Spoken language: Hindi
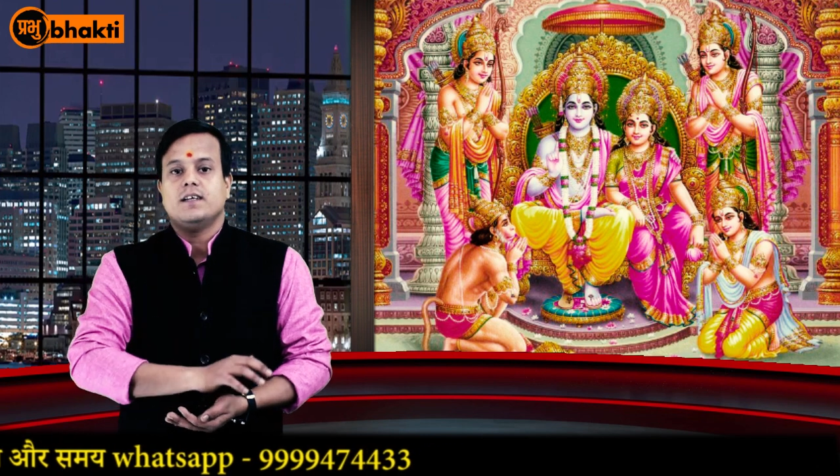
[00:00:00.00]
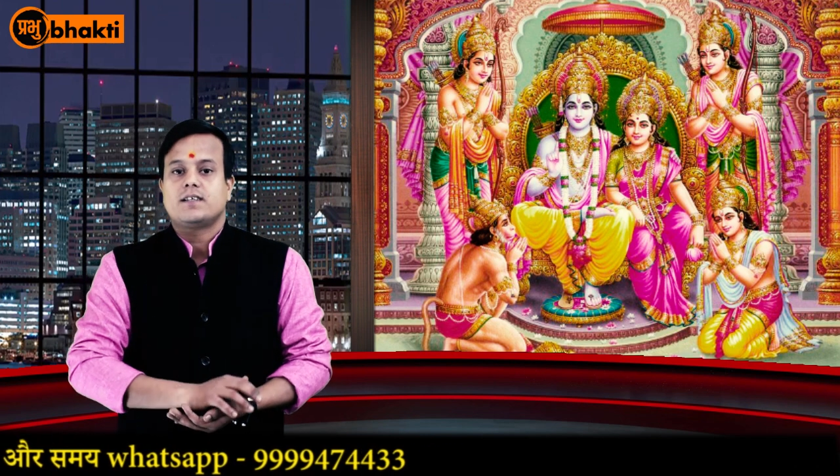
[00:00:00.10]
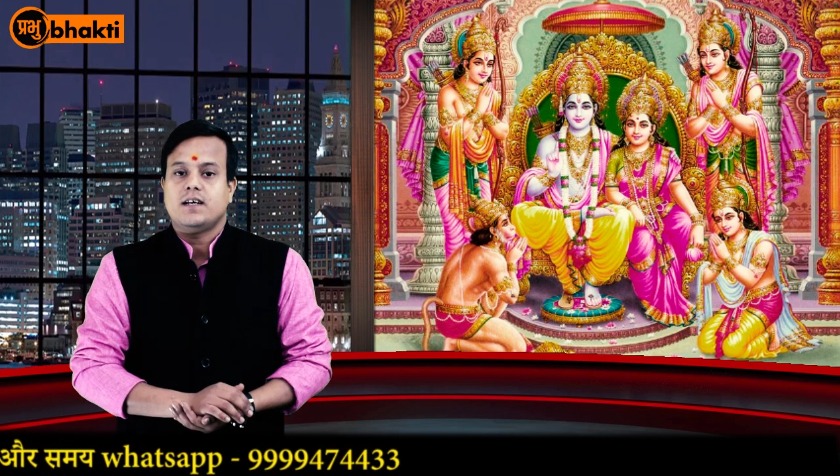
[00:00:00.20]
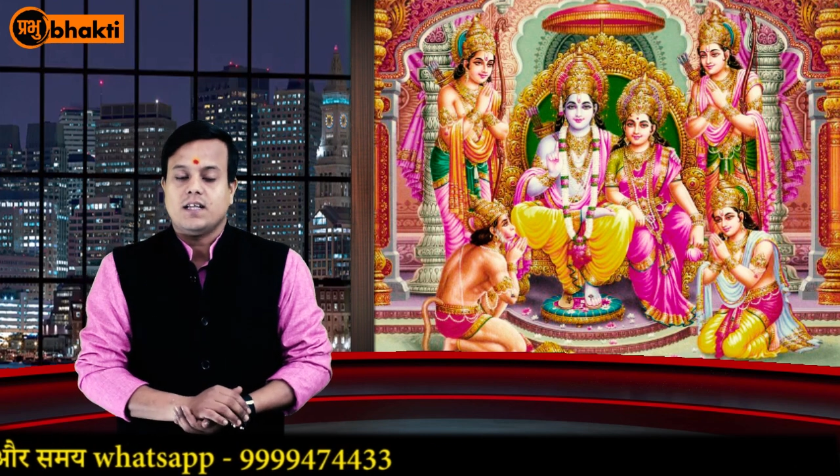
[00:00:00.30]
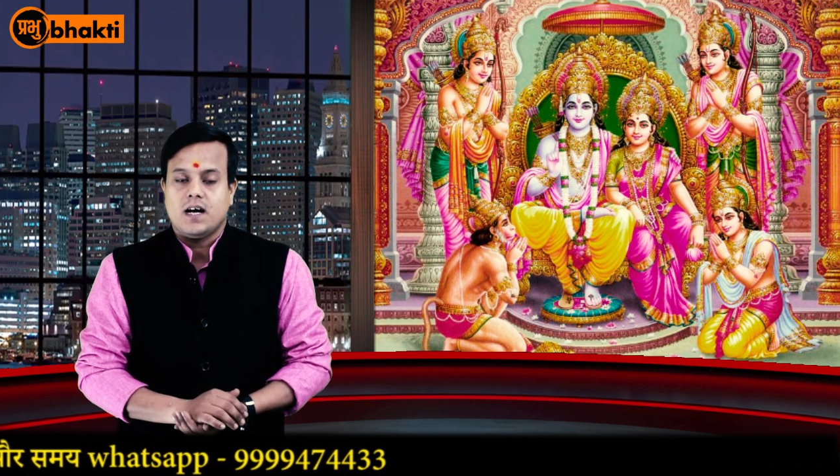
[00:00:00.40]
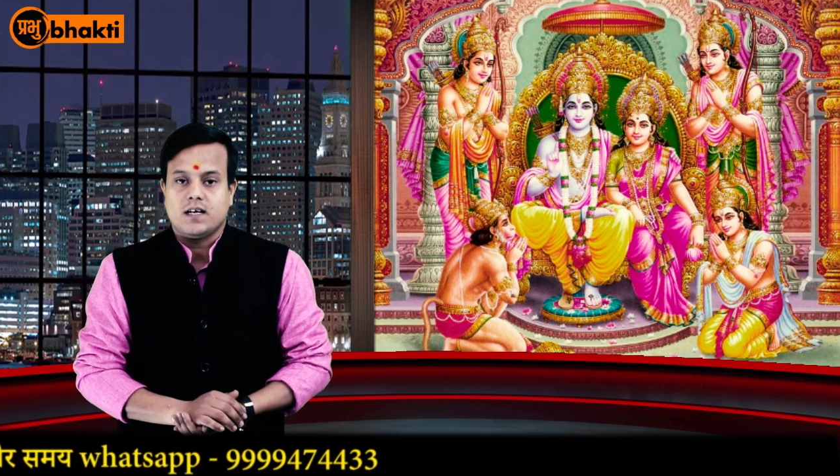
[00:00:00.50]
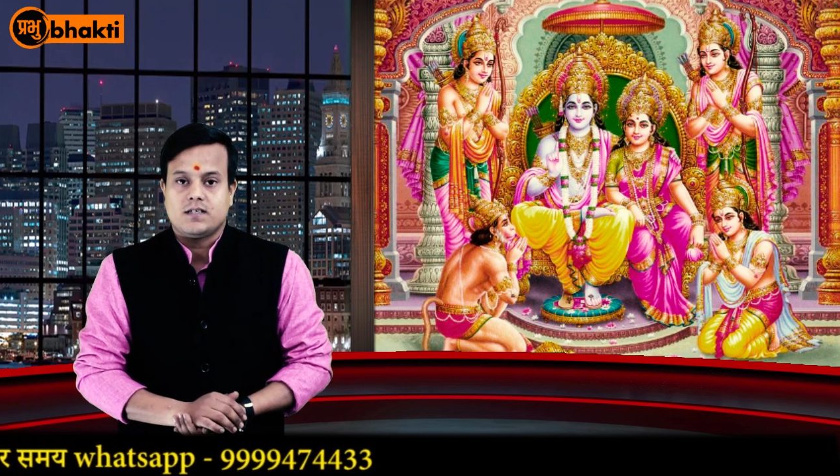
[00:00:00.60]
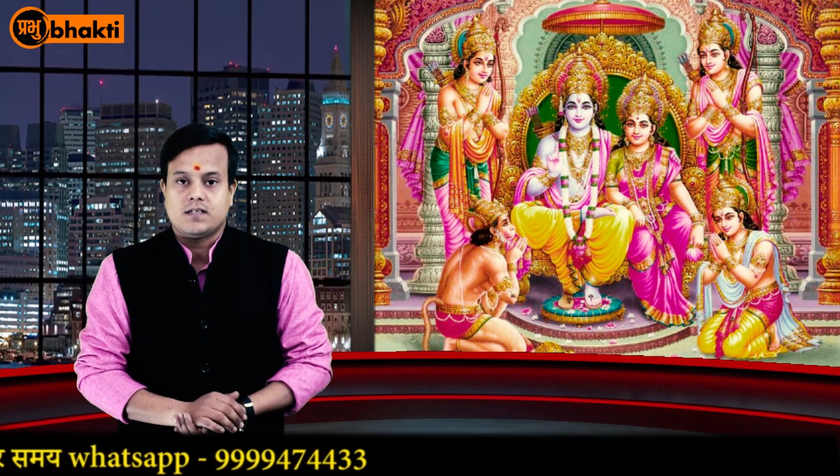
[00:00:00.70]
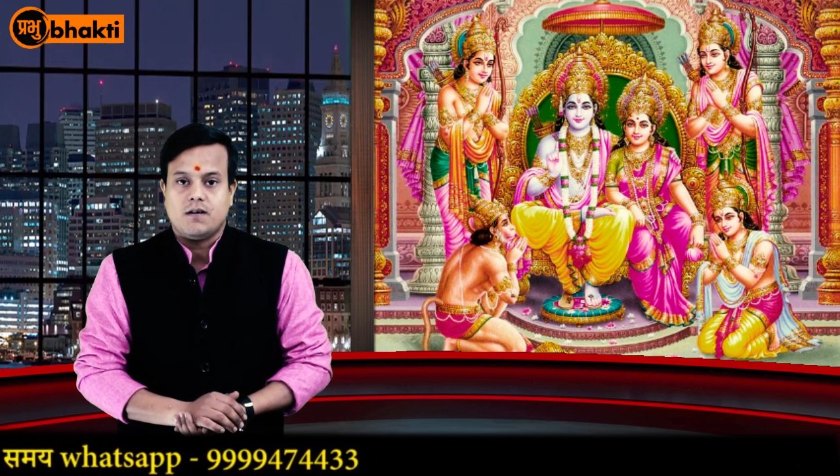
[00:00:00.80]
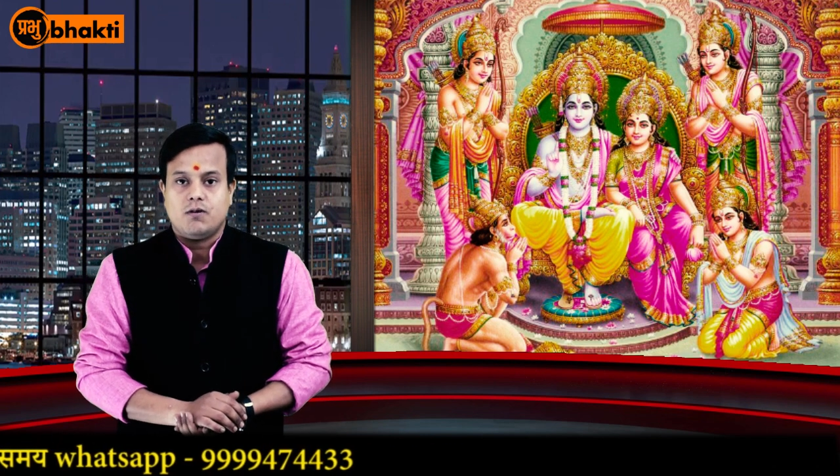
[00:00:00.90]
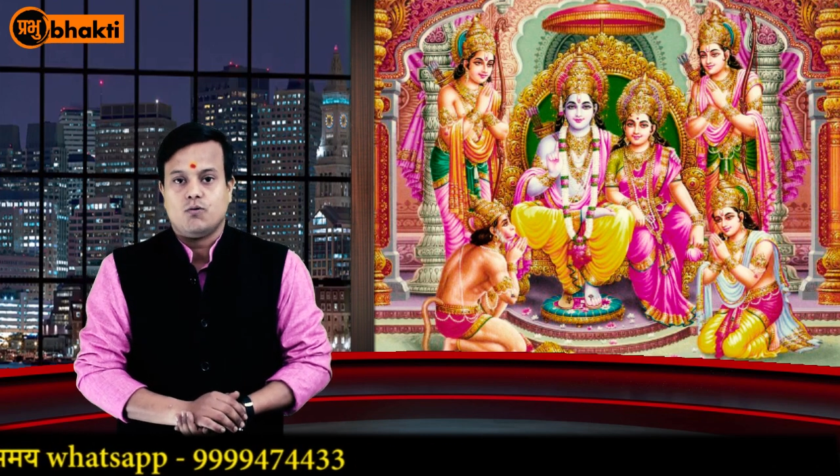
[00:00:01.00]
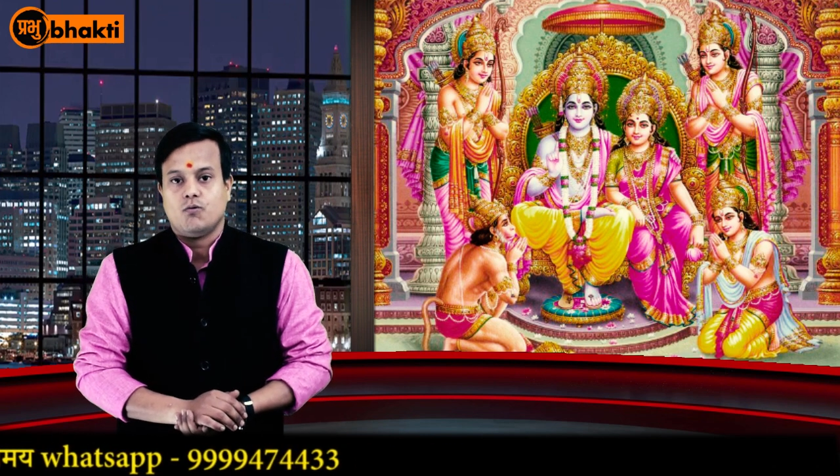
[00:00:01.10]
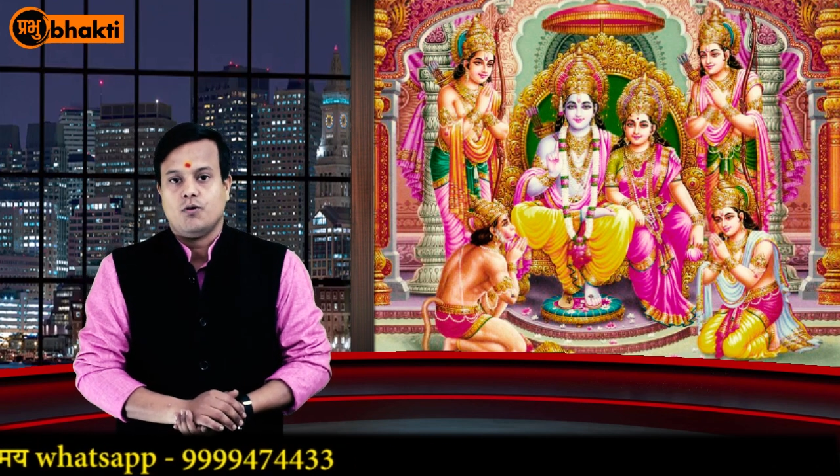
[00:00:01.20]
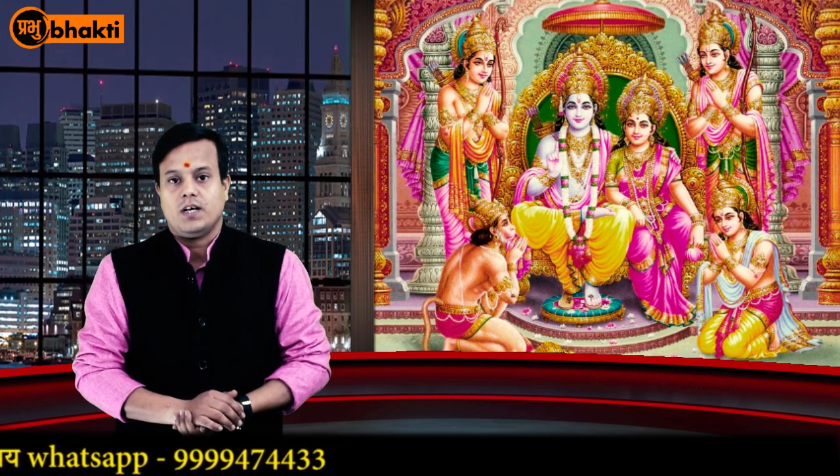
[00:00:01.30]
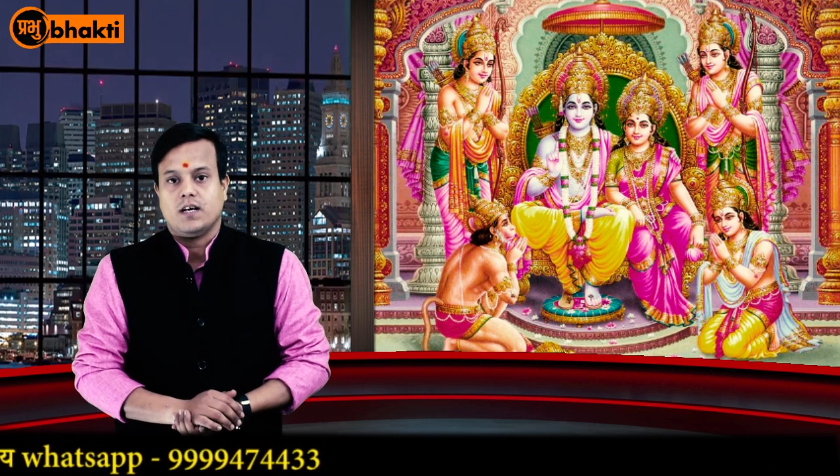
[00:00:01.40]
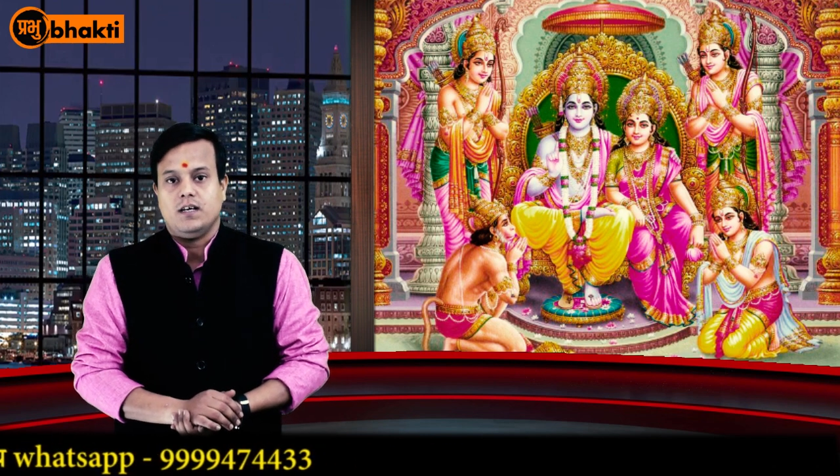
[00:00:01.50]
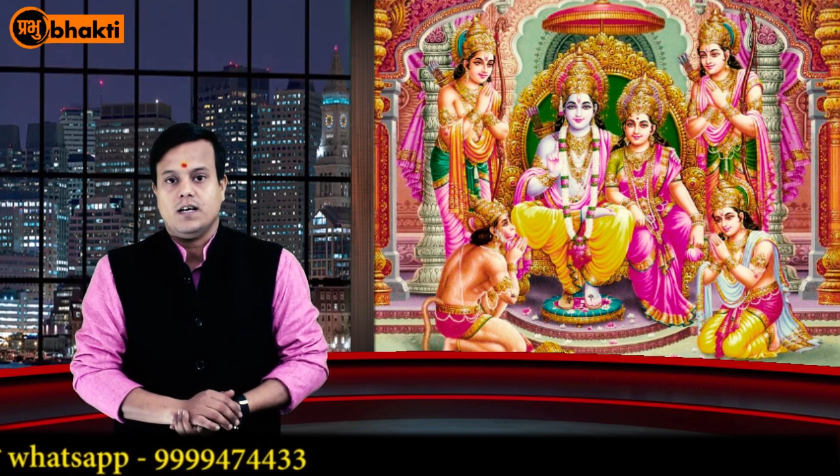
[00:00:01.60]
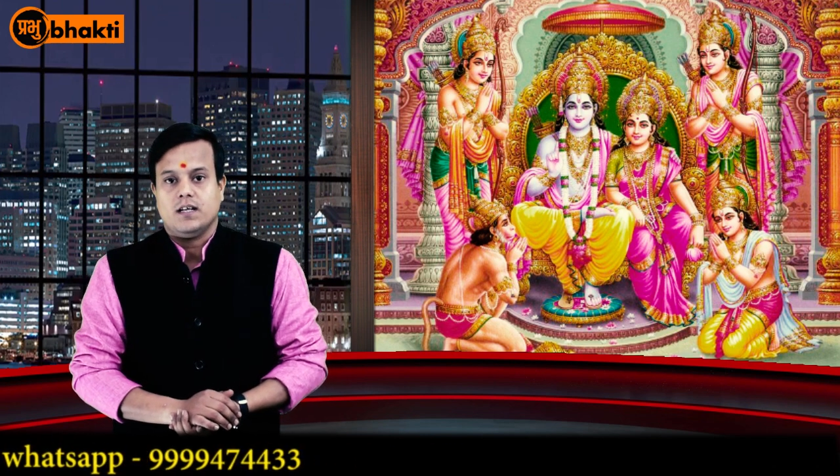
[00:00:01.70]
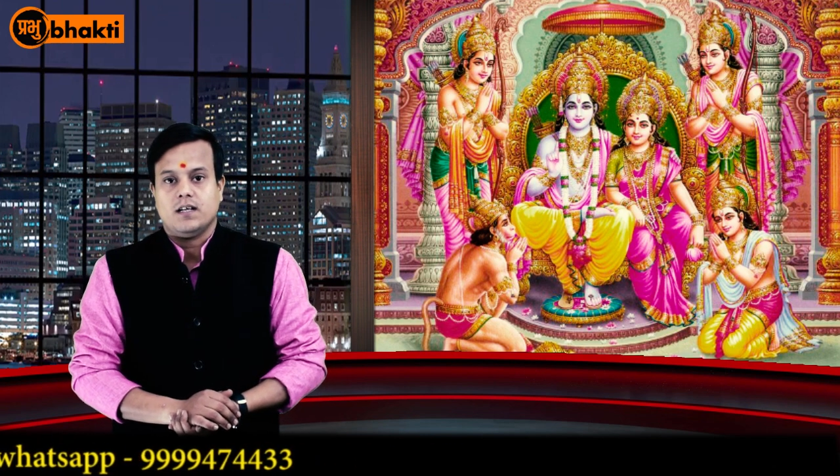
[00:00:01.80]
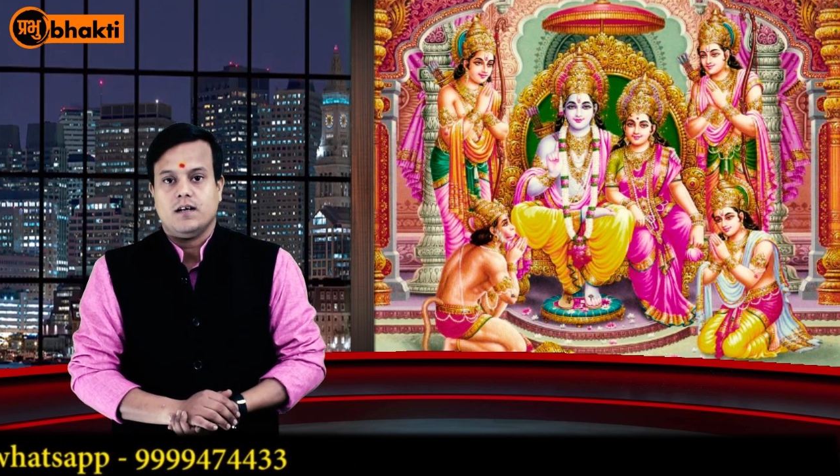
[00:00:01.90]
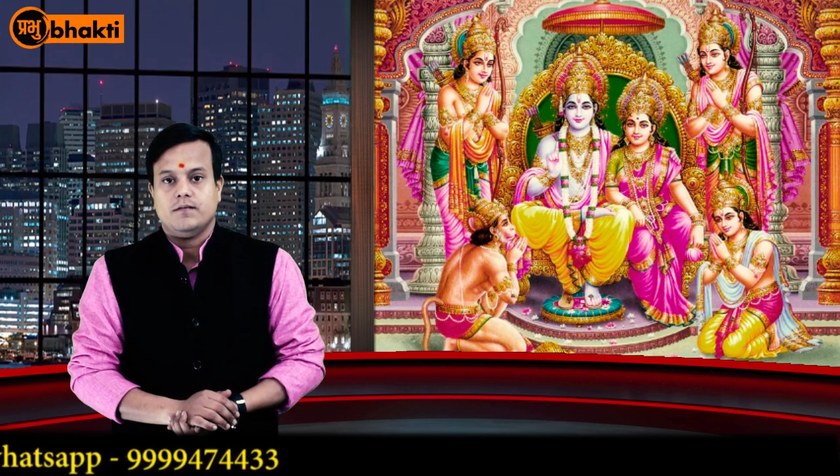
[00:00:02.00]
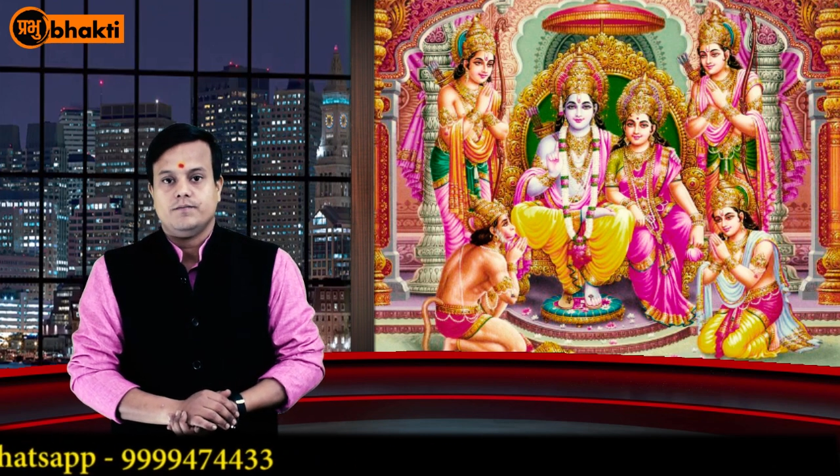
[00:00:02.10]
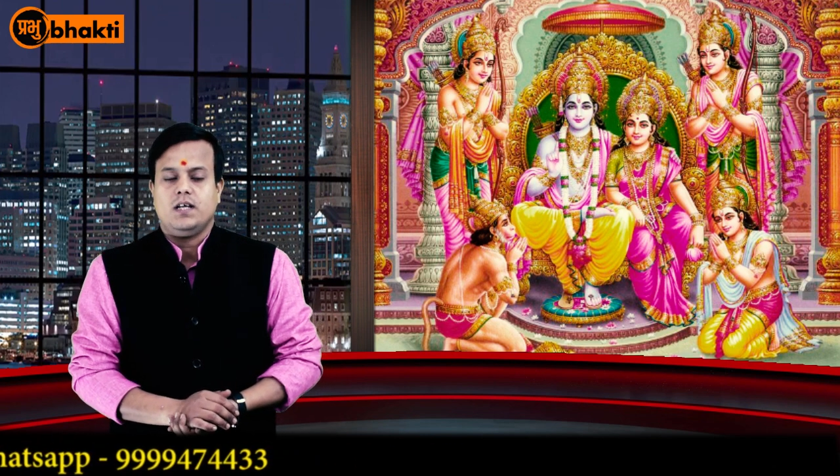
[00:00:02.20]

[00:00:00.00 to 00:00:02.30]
इस कथा का श्रवण उन्होंने कर लिया था